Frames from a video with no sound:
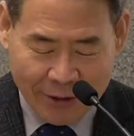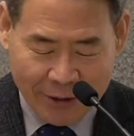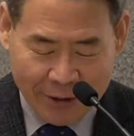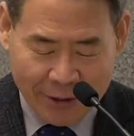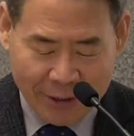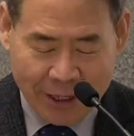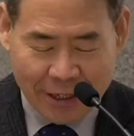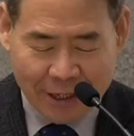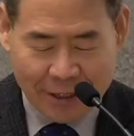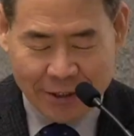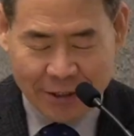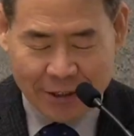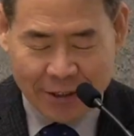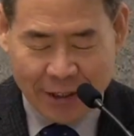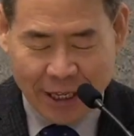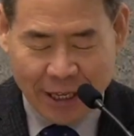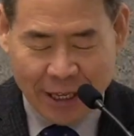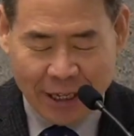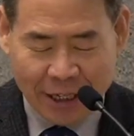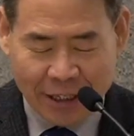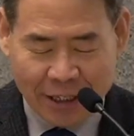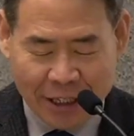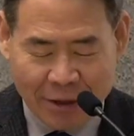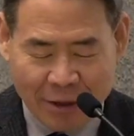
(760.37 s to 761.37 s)
그래서
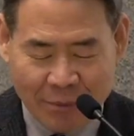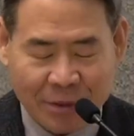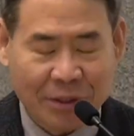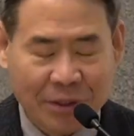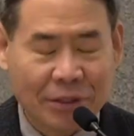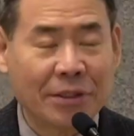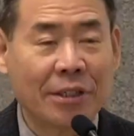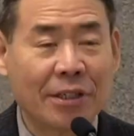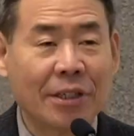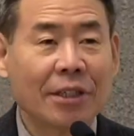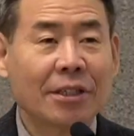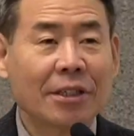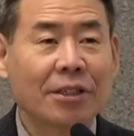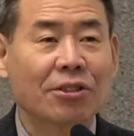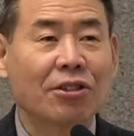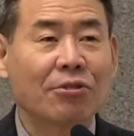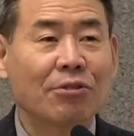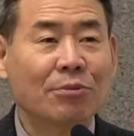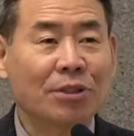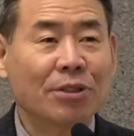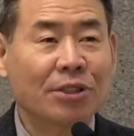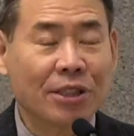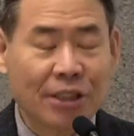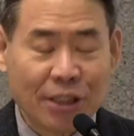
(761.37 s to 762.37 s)
새해가 되면은
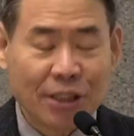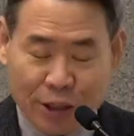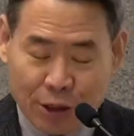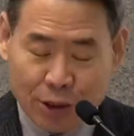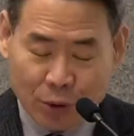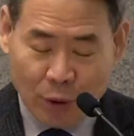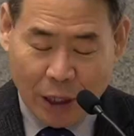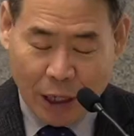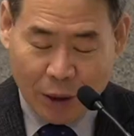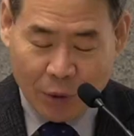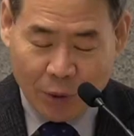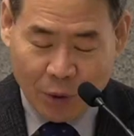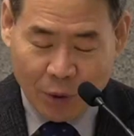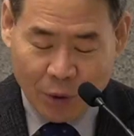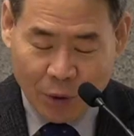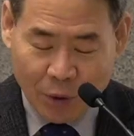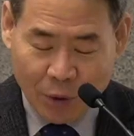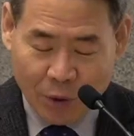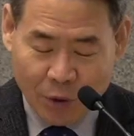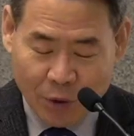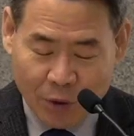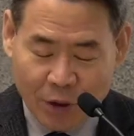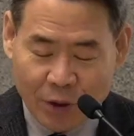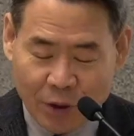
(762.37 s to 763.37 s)
점을 치기도
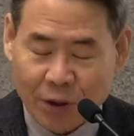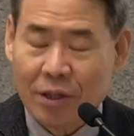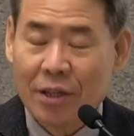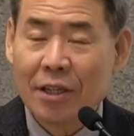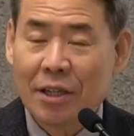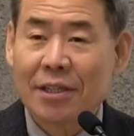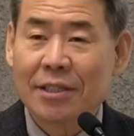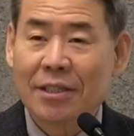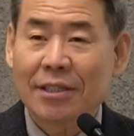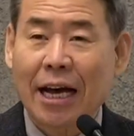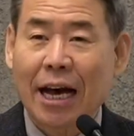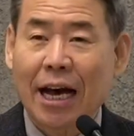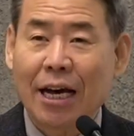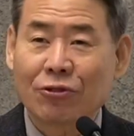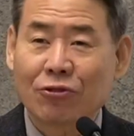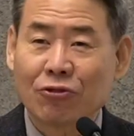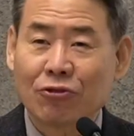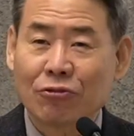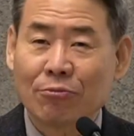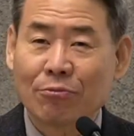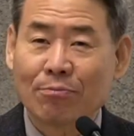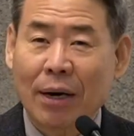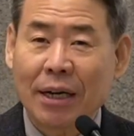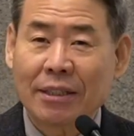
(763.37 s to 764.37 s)
하고 어,
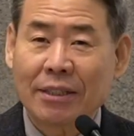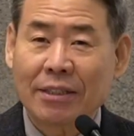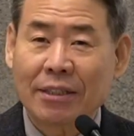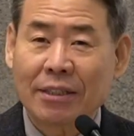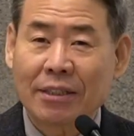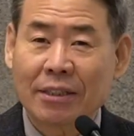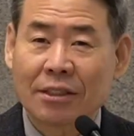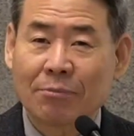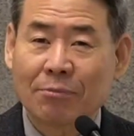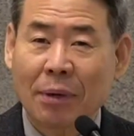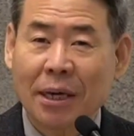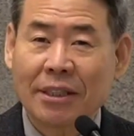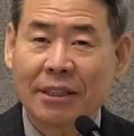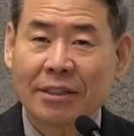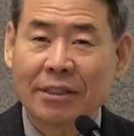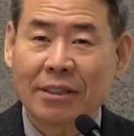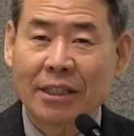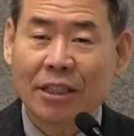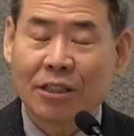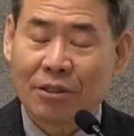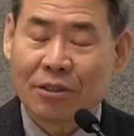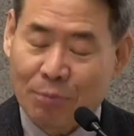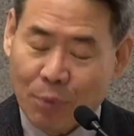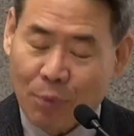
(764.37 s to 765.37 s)
사주 팔
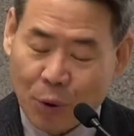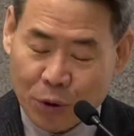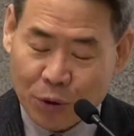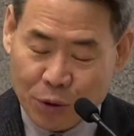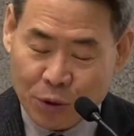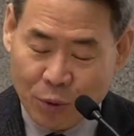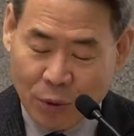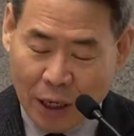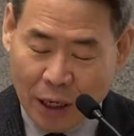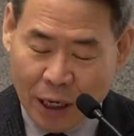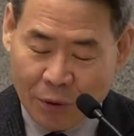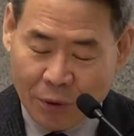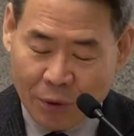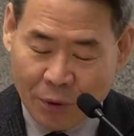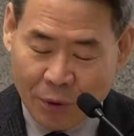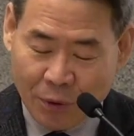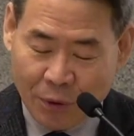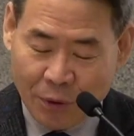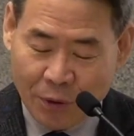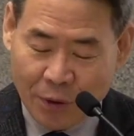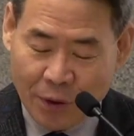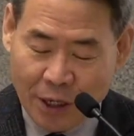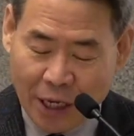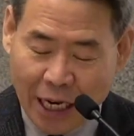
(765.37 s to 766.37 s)
팔자를 보기도
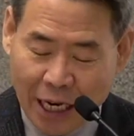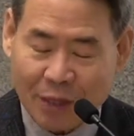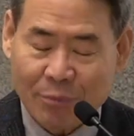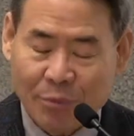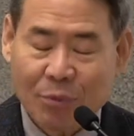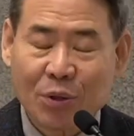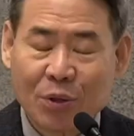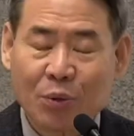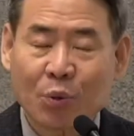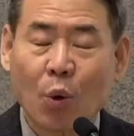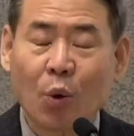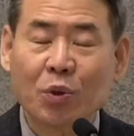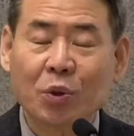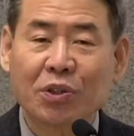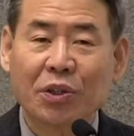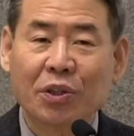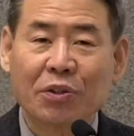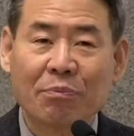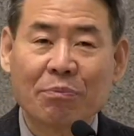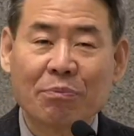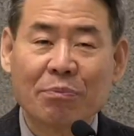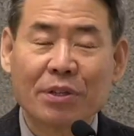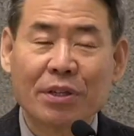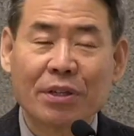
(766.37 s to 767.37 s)
하고 아니면
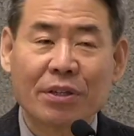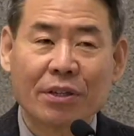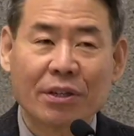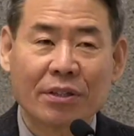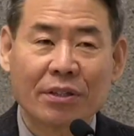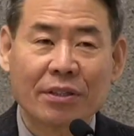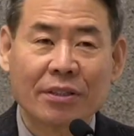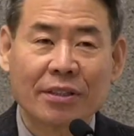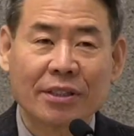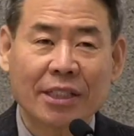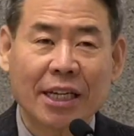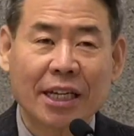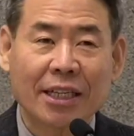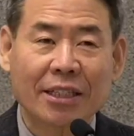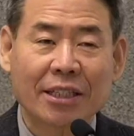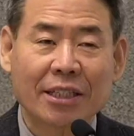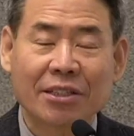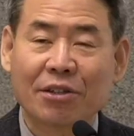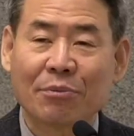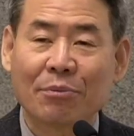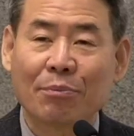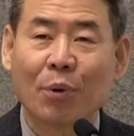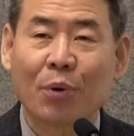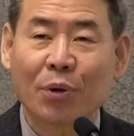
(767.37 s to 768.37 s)
토정 비결을
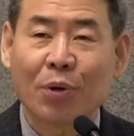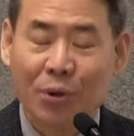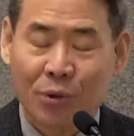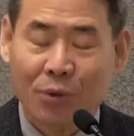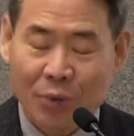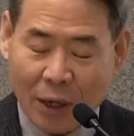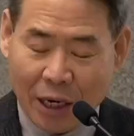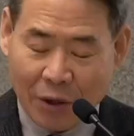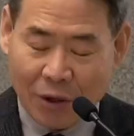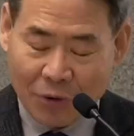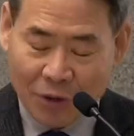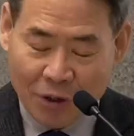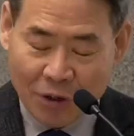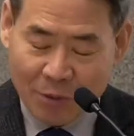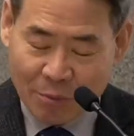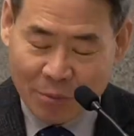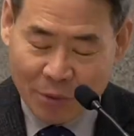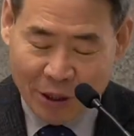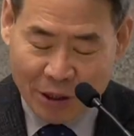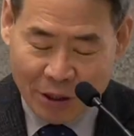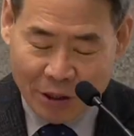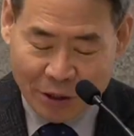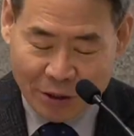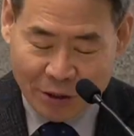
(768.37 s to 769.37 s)
찾아서 보기도 하고 뭐
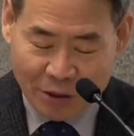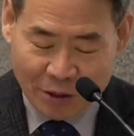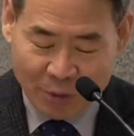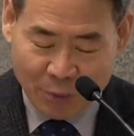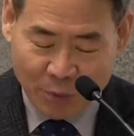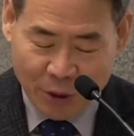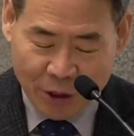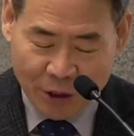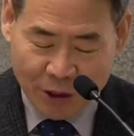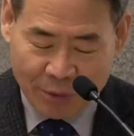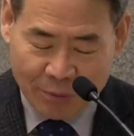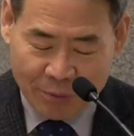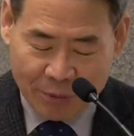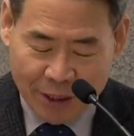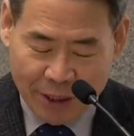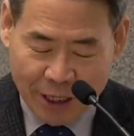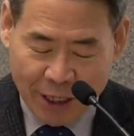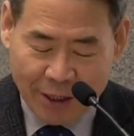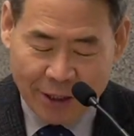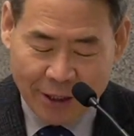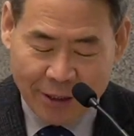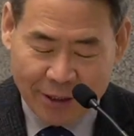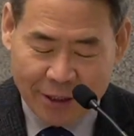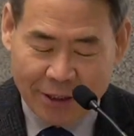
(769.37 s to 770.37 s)
이런 것을 보게 됩니다.
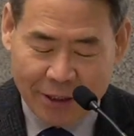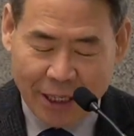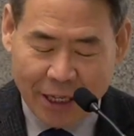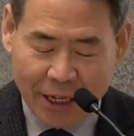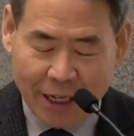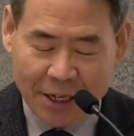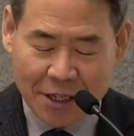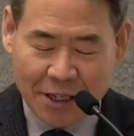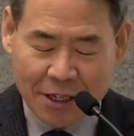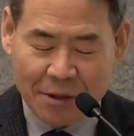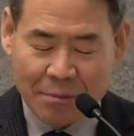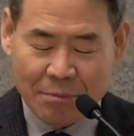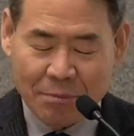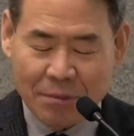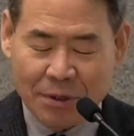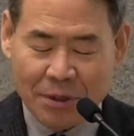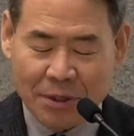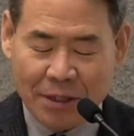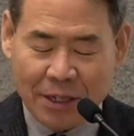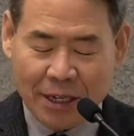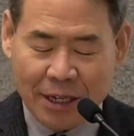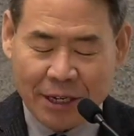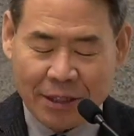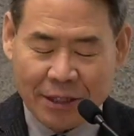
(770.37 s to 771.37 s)
그러나
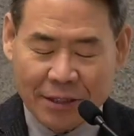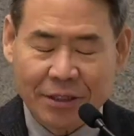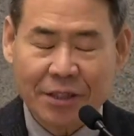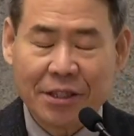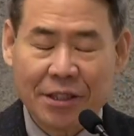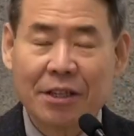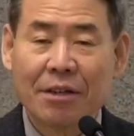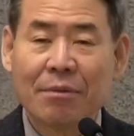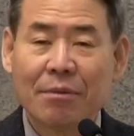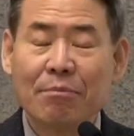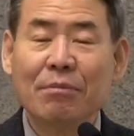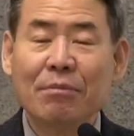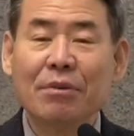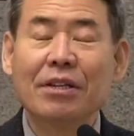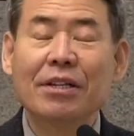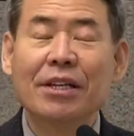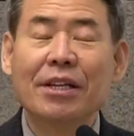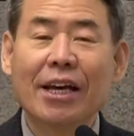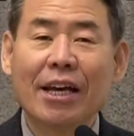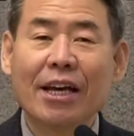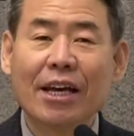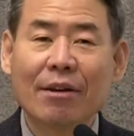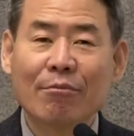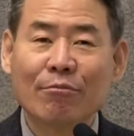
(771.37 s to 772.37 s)
미래는
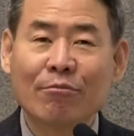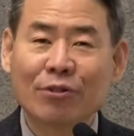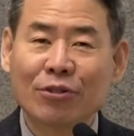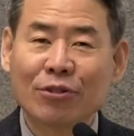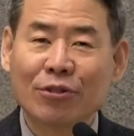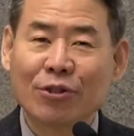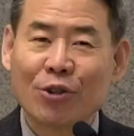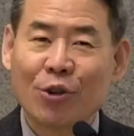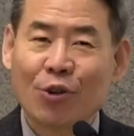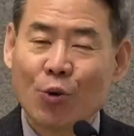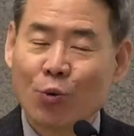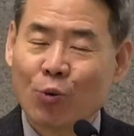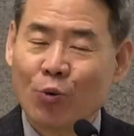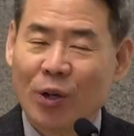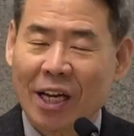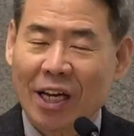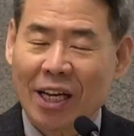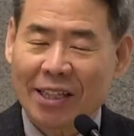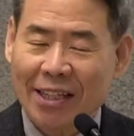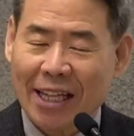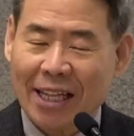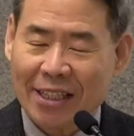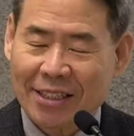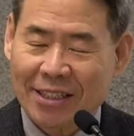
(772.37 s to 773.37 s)
미래의 문은 우리에게
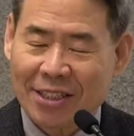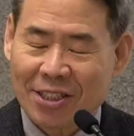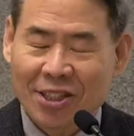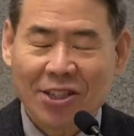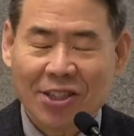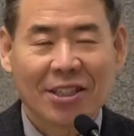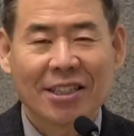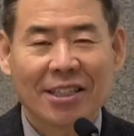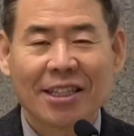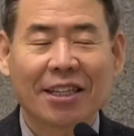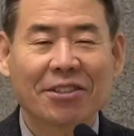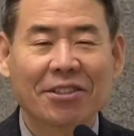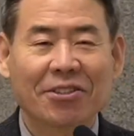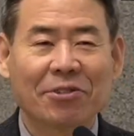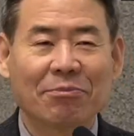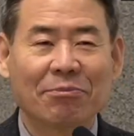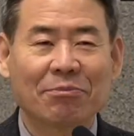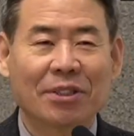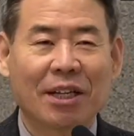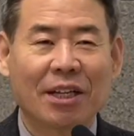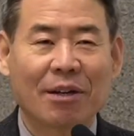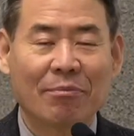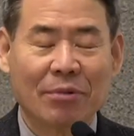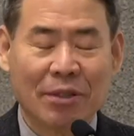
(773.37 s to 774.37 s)
닫혀 있다는
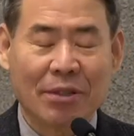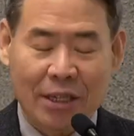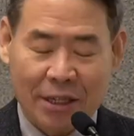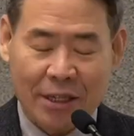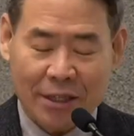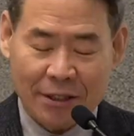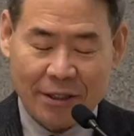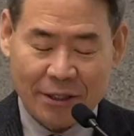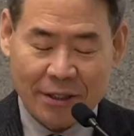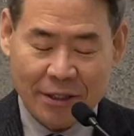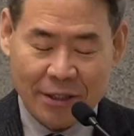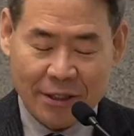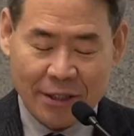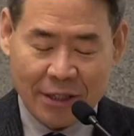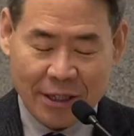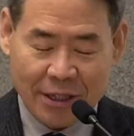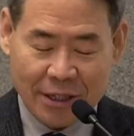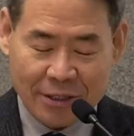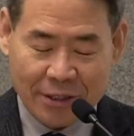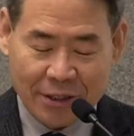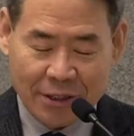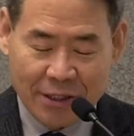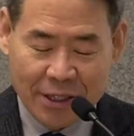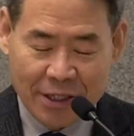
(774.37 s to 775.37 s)
겁니다. 미래가.
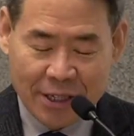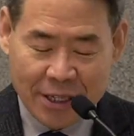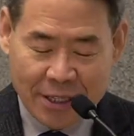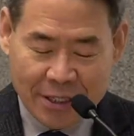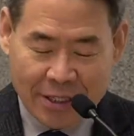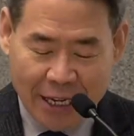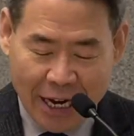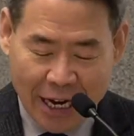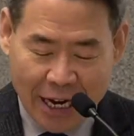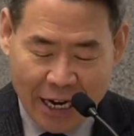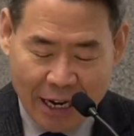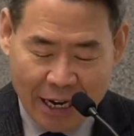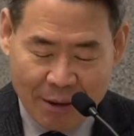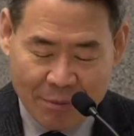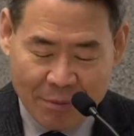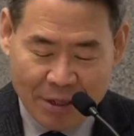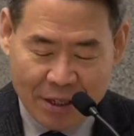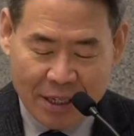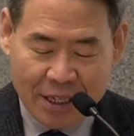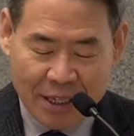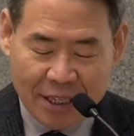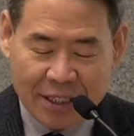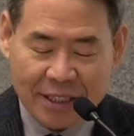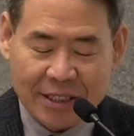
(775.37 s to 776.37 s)
그래서 사람이
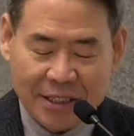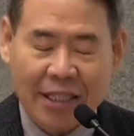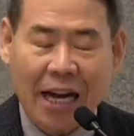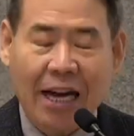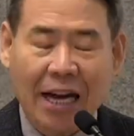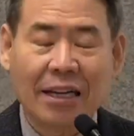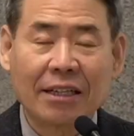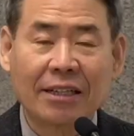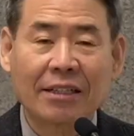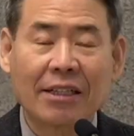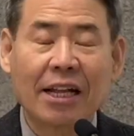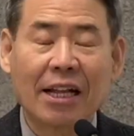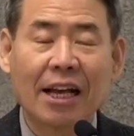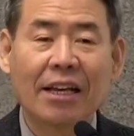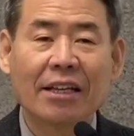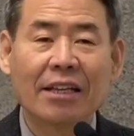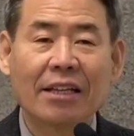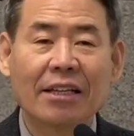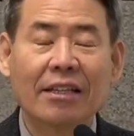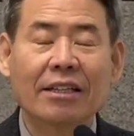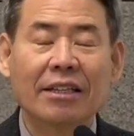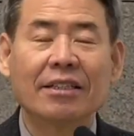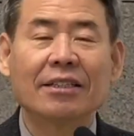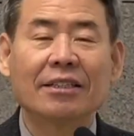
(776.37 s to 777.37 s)
장래
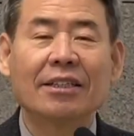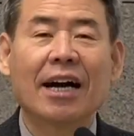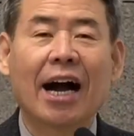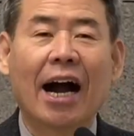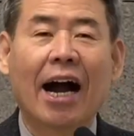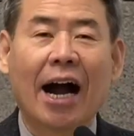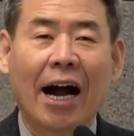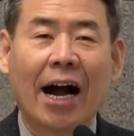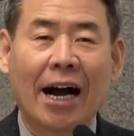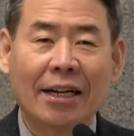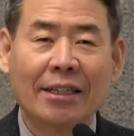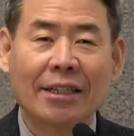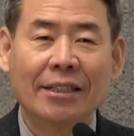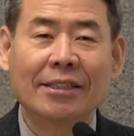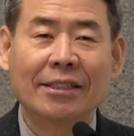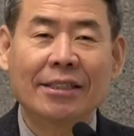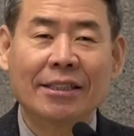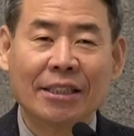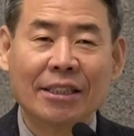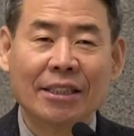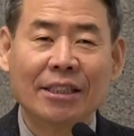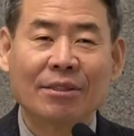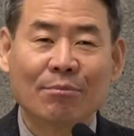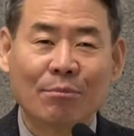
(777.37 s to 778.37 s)
일을
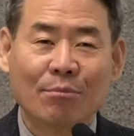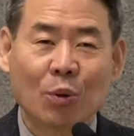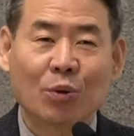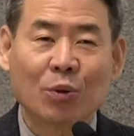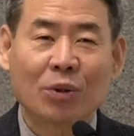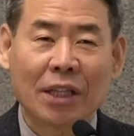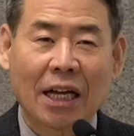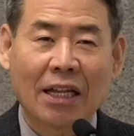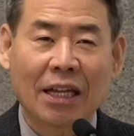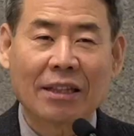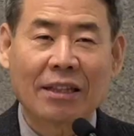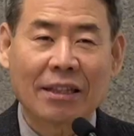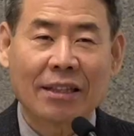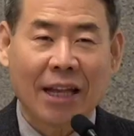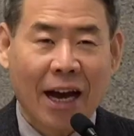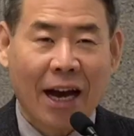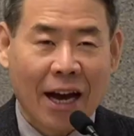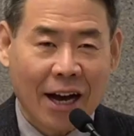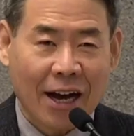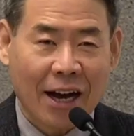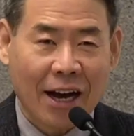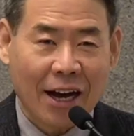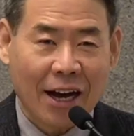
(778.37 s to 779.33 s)
알지 못한다.